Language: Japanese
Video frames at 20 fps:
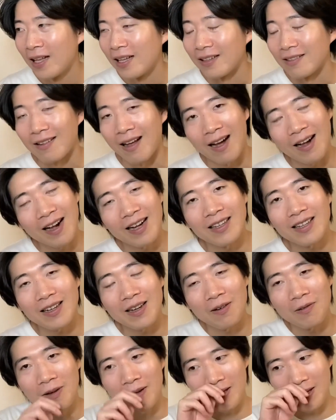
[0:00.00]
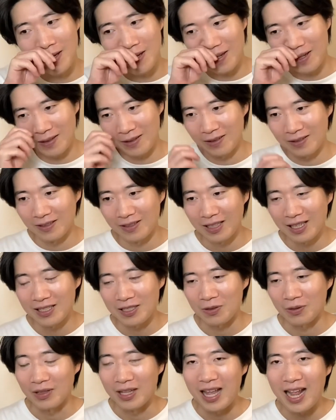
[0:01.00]
なかなかこれ、なん
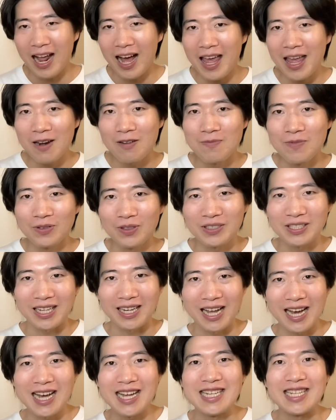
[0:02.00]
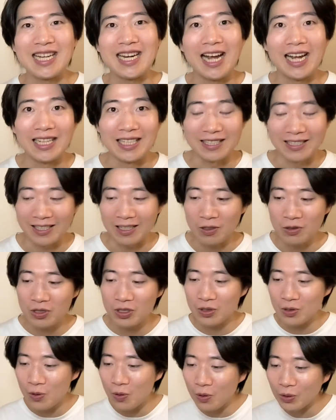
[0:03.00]
でしょう、狙えるものじゃないじゃないですか。よ
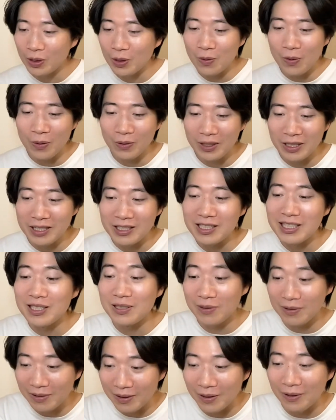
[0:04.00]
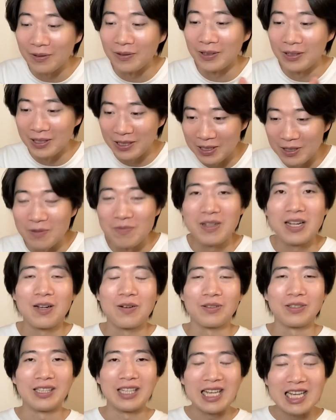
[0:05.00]
し、ここでここで1位取るからこの日にしようみたいな
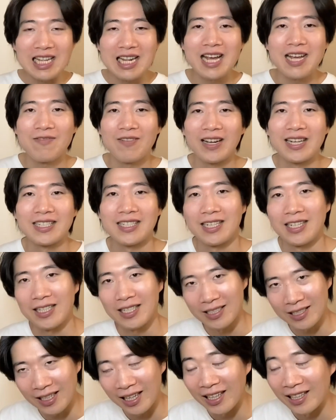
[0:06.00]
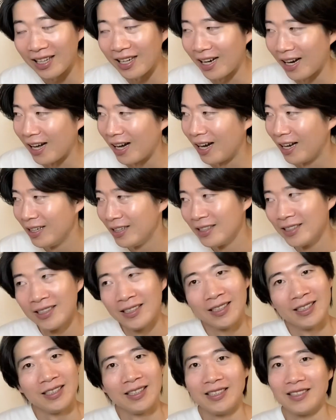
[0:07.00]
ことできないわけじゃないですか。だから、
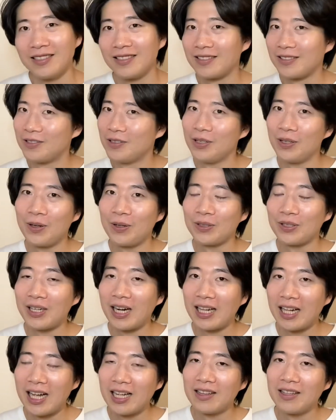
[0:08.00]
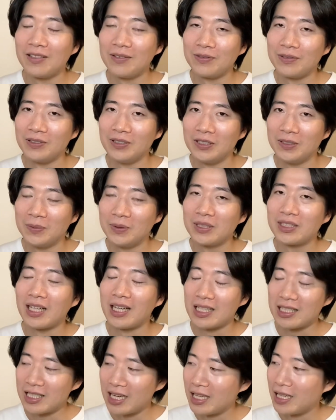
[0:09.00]
すごいことだなっていうふうに思っ
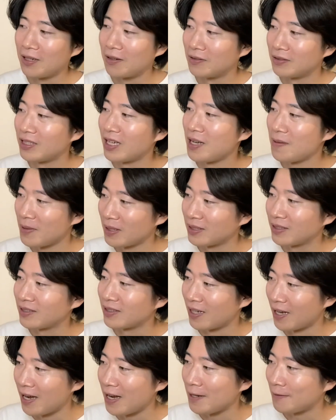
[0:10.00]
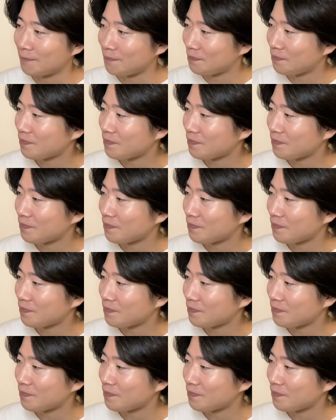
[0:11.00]
た次第でございます。はい。